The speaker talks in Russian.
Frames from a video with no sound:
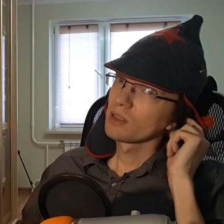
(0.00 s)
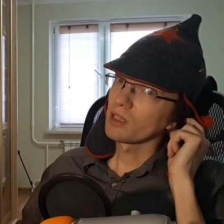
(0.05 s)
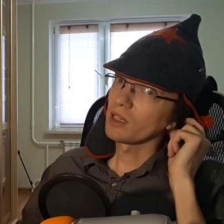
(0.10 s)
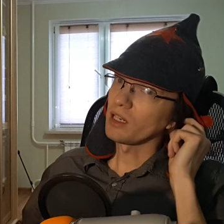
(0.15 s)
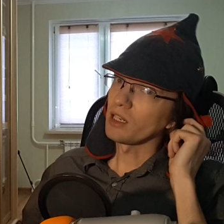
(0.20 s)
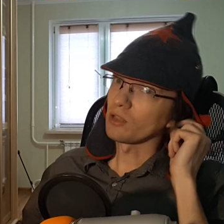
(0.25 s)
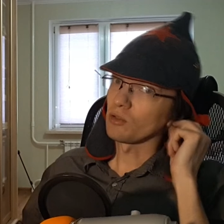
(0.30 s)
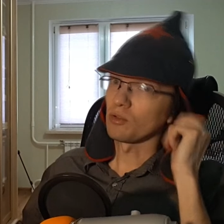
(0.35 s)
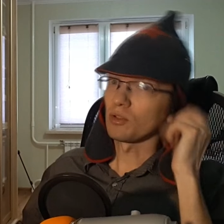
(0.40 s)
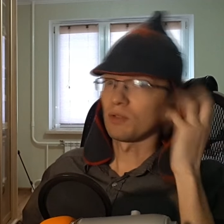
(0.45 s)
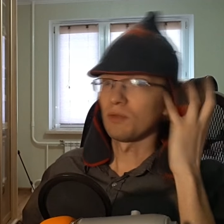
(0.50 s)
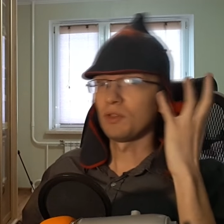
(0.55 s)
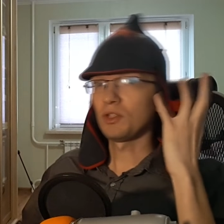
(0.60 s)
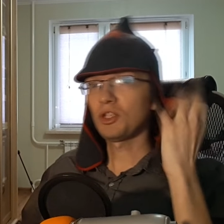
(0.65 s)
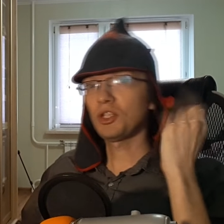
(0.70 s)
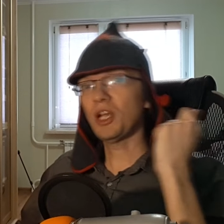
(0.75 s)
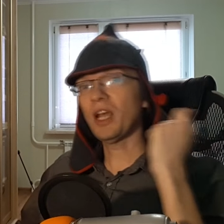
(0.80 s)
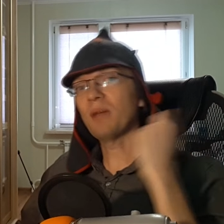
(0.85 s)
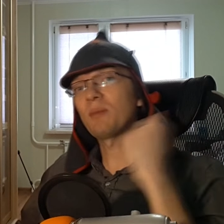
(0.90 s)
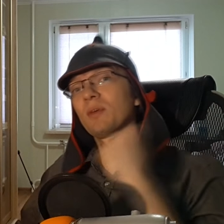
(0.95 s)
скорее, то есть
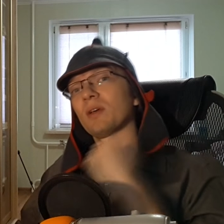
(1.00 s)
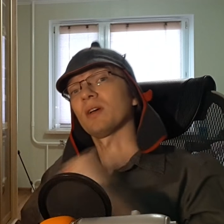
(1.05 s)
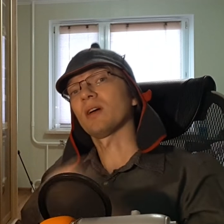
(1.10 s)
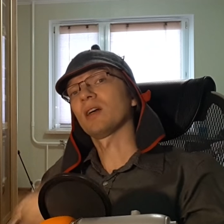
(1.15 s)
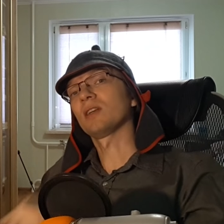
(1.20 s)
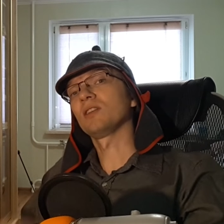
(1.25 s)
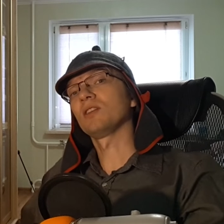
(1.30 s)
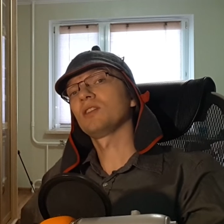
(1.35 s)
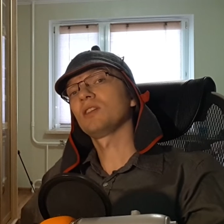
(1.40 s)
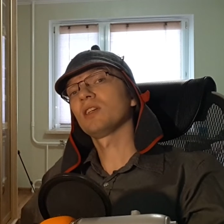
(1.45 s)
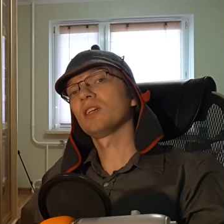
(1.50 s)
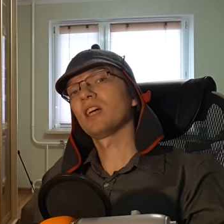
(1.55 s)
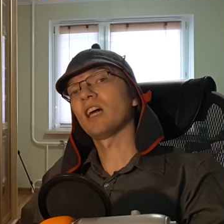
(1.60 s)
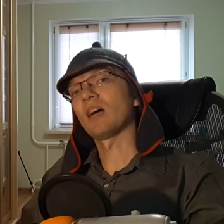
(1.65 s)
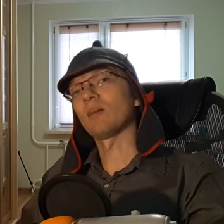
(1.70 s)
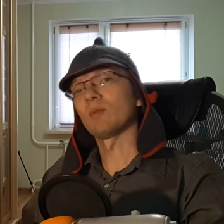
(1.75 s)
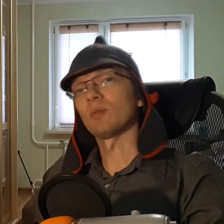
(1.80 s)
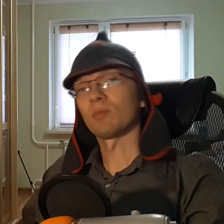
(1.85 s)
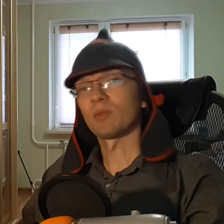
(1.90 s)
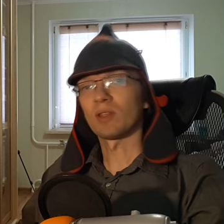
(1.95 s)
вещами, а не
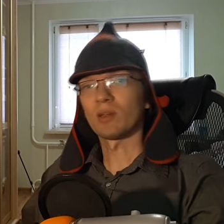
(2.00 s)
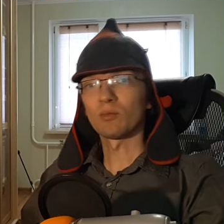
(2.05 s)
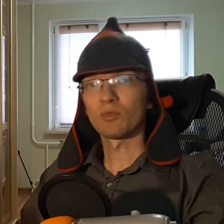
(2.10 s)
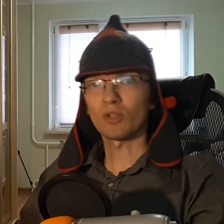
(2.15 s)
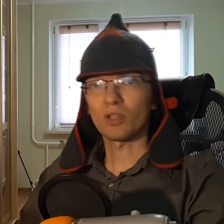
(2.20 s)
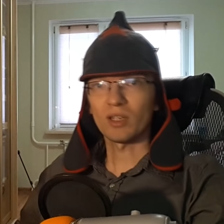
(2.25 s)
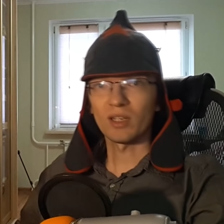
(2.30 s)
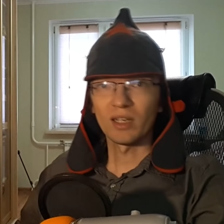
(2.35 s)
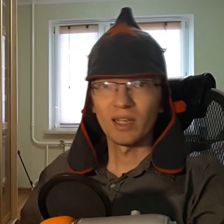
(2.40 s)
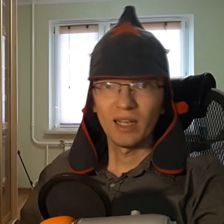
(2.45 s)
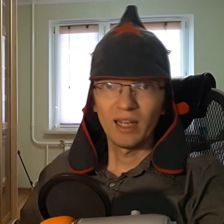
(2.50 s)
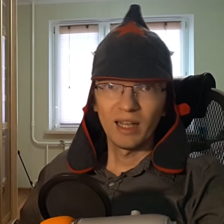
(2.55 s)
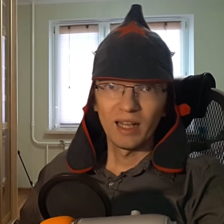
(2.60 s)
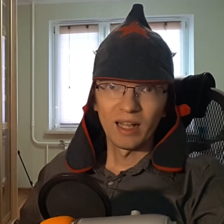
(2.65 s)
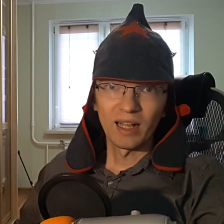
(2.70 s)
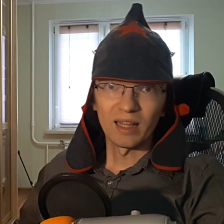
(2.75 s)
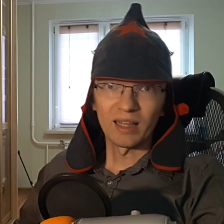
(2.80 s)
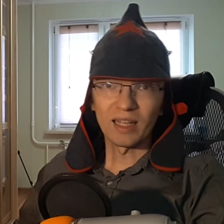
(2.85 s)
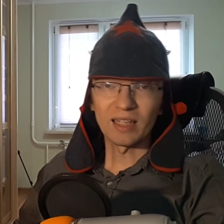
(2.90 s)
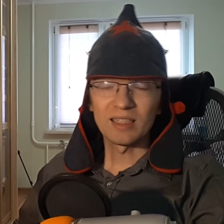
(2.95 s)
деньгами, потому что
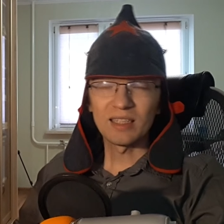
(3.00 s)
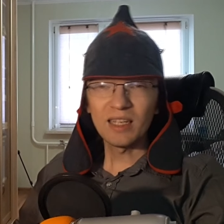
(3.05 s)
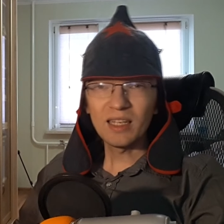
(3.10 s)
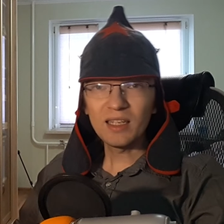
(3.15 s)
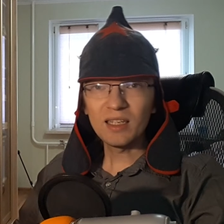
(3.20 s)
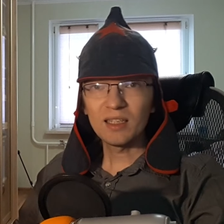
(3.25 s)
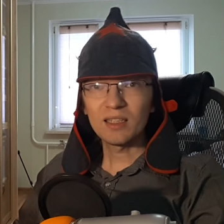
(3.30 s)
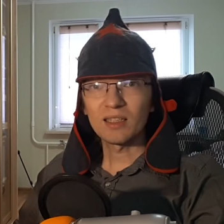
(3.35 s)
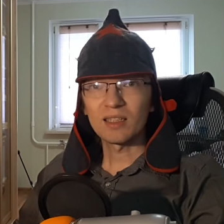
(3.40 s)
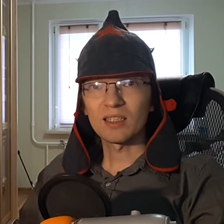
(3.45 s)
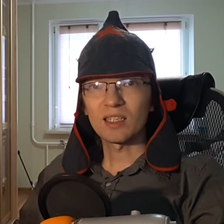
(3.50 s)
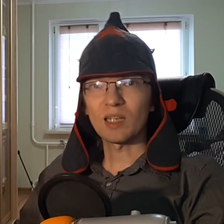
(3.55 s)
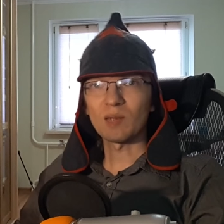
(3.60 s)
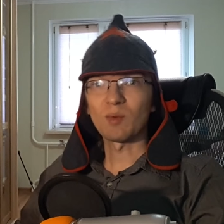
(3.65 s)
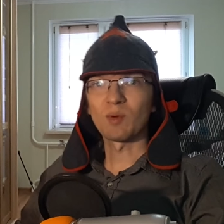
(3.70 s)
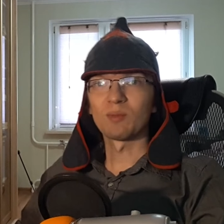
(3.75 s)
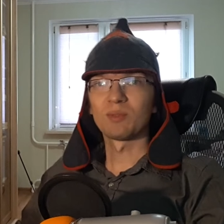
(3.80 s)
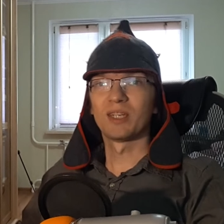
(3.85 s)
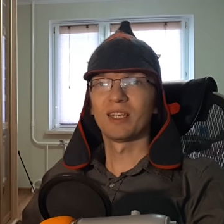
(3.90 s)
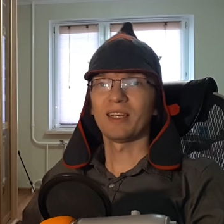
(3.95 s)
на деньги, на
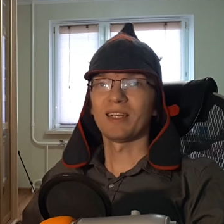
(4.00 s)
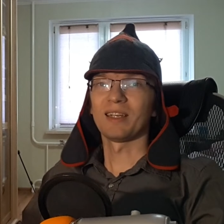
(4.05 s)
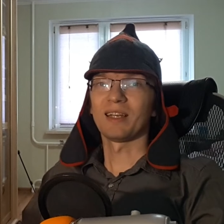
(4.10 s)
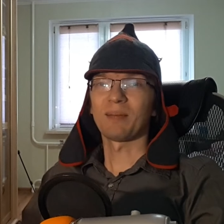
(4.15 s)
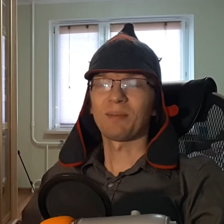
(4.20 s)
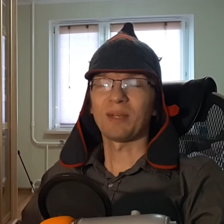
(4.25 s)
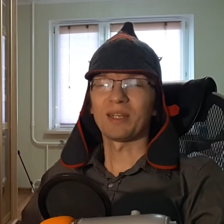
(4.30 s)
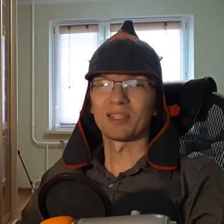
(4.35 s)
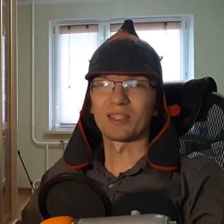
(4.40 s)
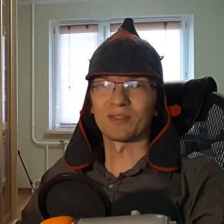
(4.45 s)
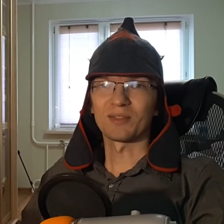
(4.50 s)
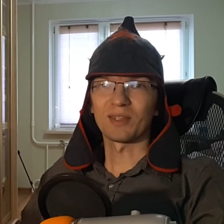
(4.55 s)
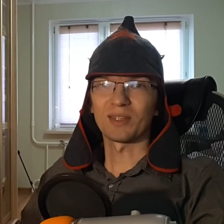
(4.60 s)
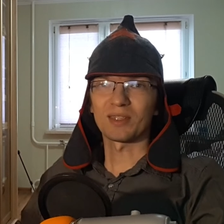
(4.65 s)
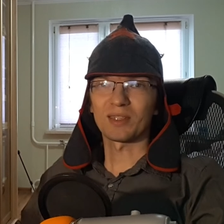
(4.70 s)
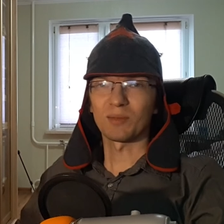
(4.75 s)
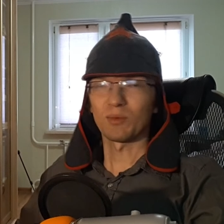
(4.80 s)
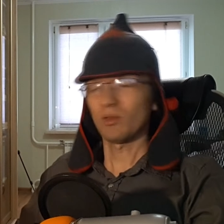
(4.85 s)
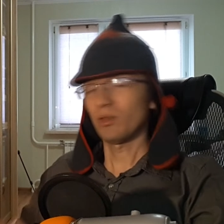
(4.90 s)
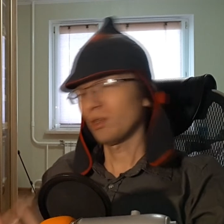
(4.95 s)
самом деле, опять же, в
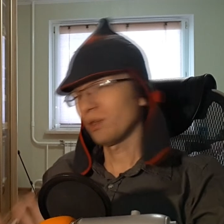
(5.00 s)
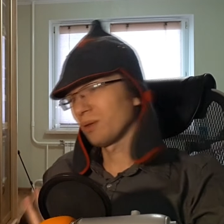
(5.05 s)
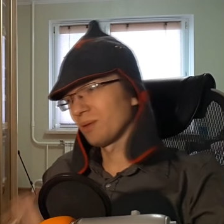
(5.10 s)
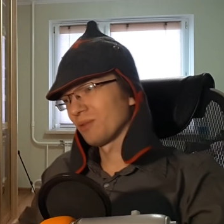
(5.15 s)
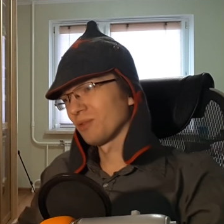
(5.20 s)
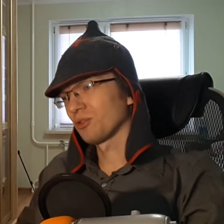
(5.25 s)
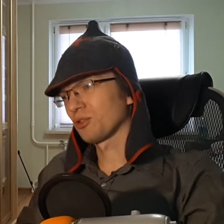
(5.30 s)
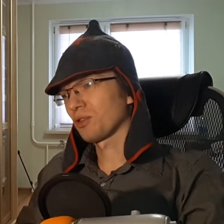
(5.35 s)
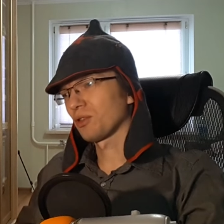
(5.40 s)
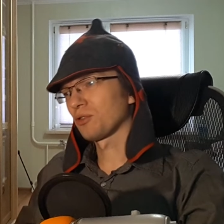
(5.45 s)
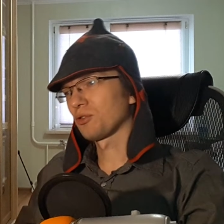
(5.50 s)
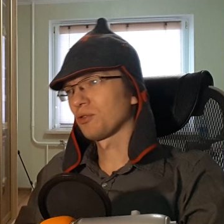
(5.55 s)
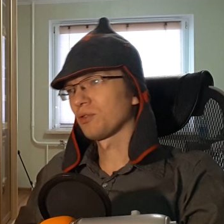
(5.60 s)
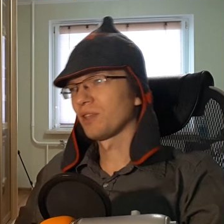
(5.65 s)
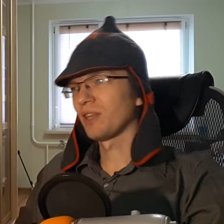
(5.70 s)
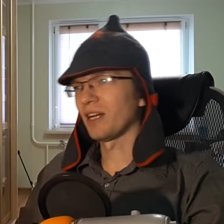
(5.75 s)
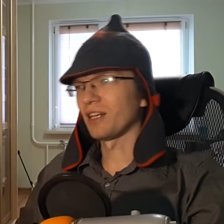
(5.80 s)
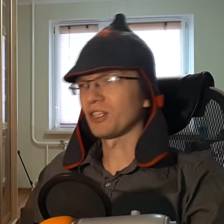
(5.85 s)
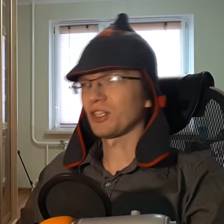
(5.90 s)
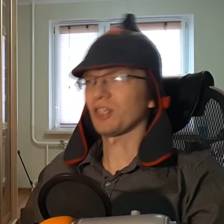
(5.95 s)
советском, ну, я немножко
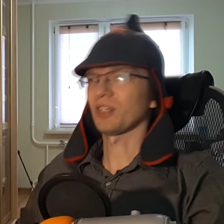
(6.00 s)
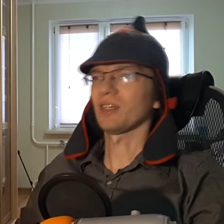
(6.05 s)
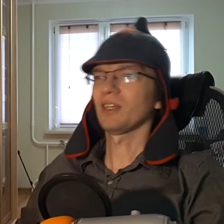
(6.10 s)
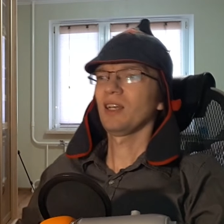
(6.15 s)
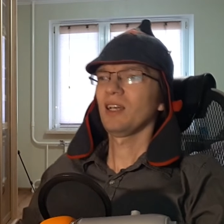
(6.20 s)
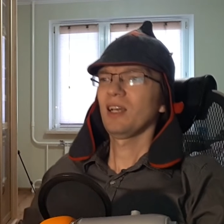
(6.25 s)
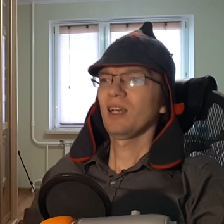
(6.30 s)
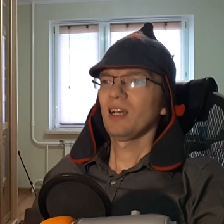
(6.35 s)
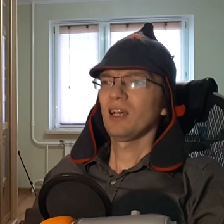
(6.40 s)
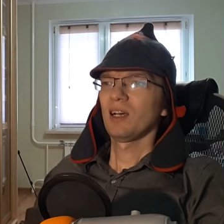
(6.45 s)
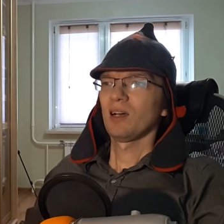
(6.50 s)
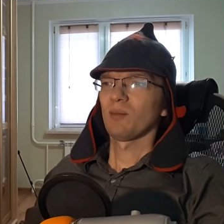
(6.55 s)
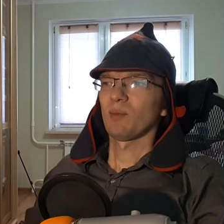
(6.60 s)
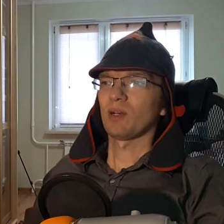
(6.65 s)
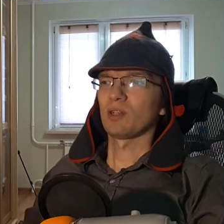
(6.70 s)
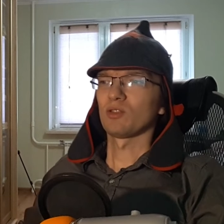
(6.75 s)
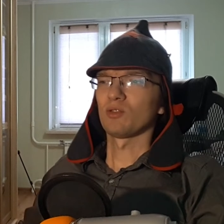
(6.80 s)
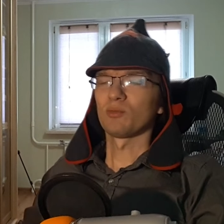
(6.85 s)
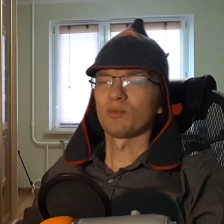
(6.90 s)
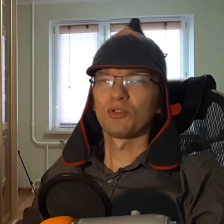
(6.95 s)
чуть дальше
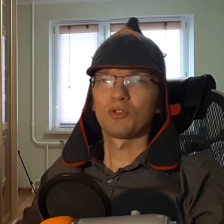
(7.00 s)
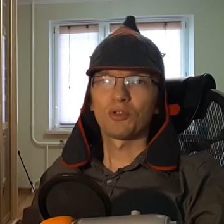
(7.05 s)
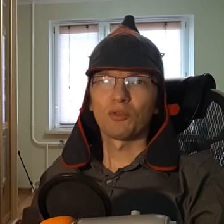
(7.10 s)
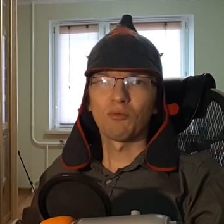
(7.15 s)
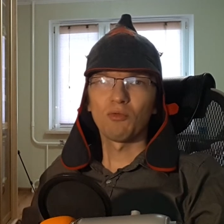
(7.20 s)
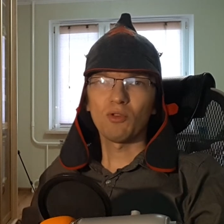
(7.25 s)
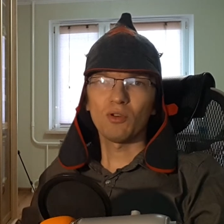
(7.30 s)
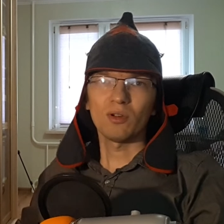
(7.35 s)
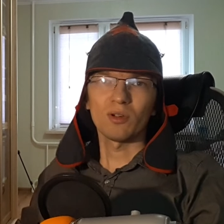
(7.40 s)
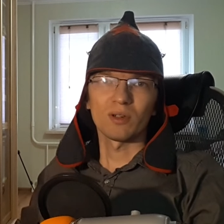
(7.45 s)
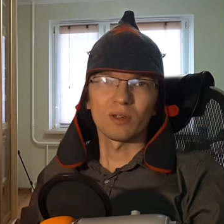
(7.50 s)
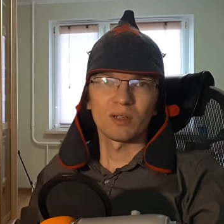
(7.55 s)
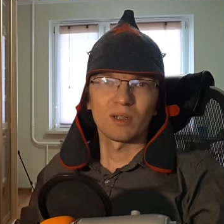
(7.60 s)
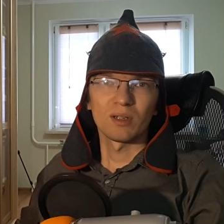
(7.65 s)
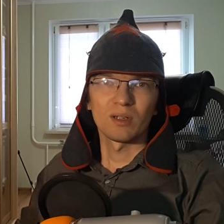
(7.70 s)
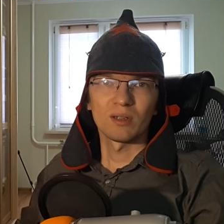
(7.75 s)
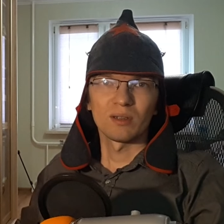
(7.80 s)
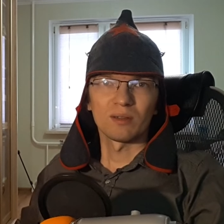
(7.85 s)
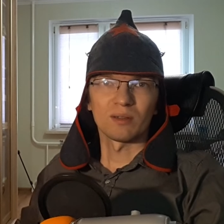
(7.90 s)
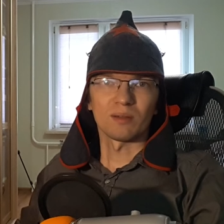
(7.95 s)
пойдем,
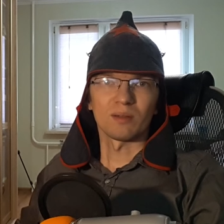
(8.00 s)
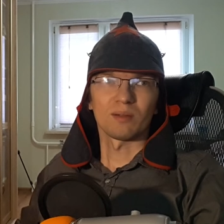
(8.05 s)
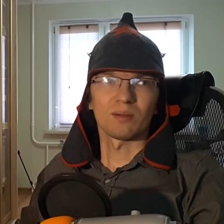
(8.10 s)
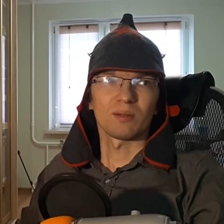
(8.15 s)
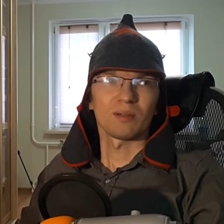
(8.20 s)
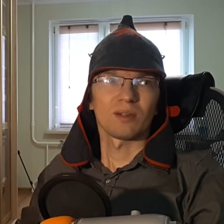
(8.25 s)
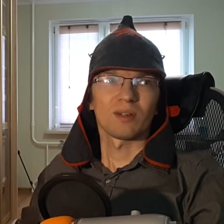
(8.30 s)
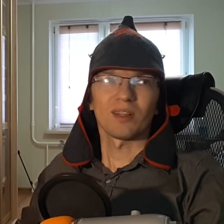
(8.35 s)
ничего э,